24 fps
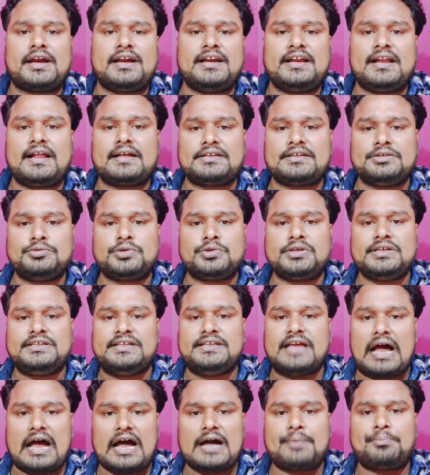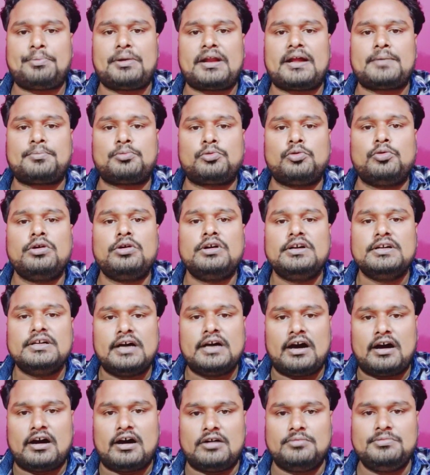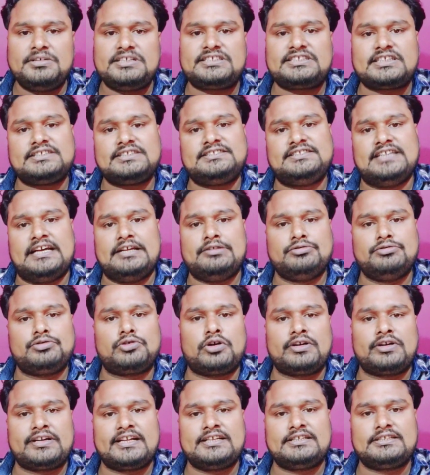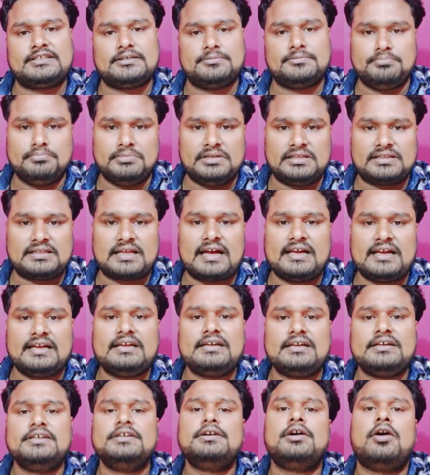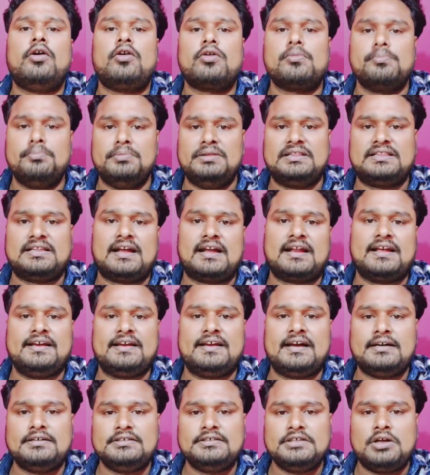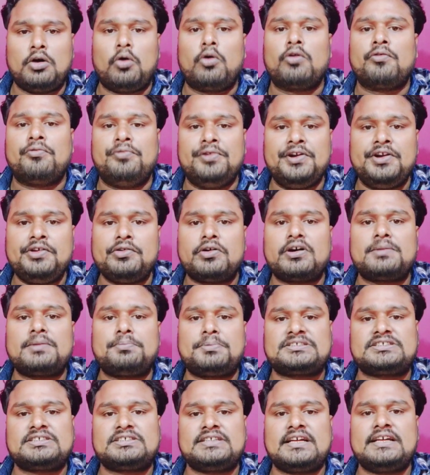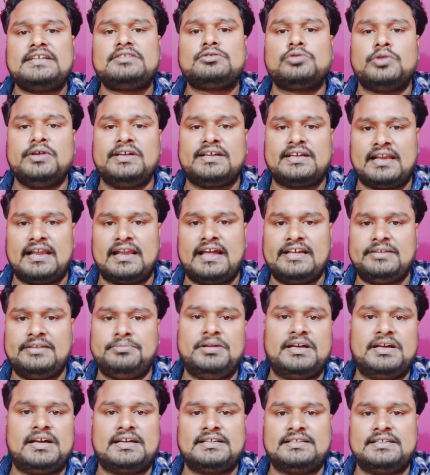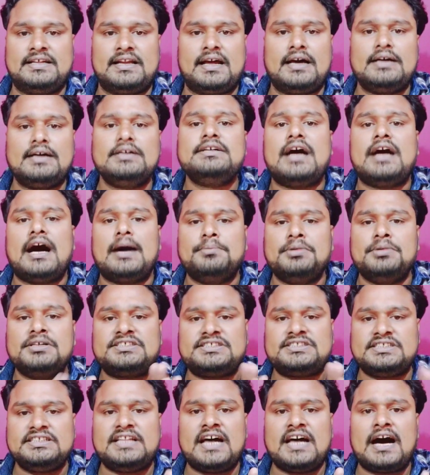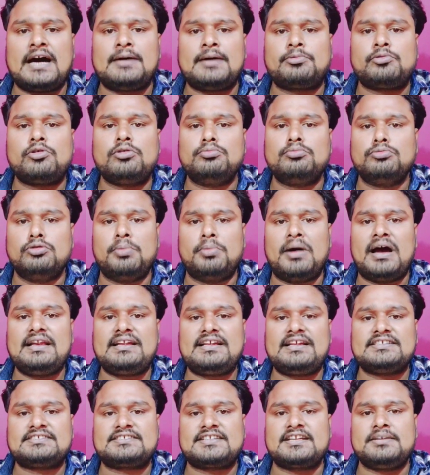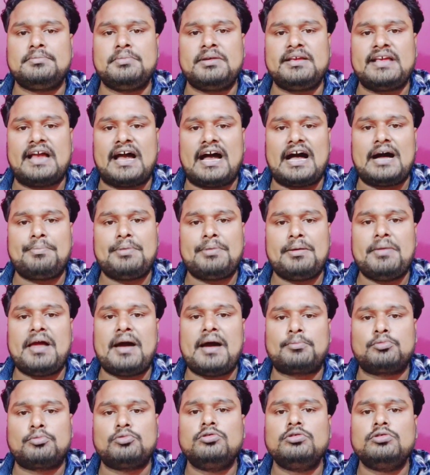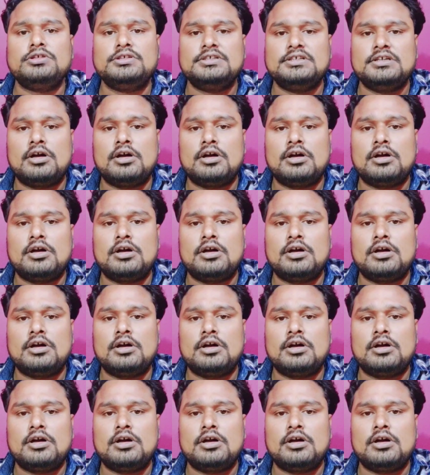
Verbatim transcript: कर लेना क्योंकि यहाँ पर आपको हमेशा जेन्यून कंटेंट मिलता है और मिलता रहेगा और वीडियो अगर पसंद आए तो एक लाइक भी कर देना अब सीधा आपको मोबाइल के स्क्रीन में यहाँ पर मैं आपको